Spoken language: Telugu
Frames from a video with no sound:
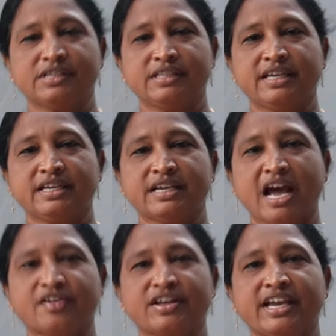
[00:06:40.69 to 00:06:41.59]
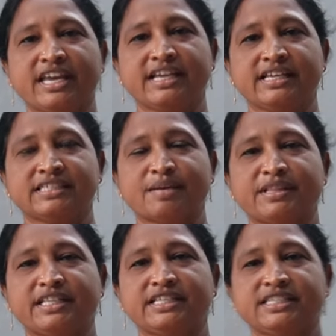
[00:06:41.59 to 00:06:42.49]
ఇది ఆరోగ్యానికి
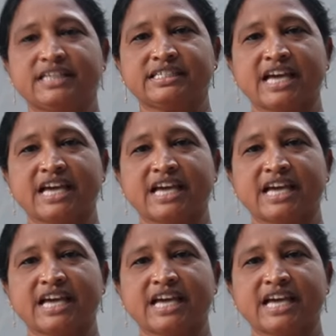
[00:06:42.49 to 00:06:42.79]
సంబంధించిన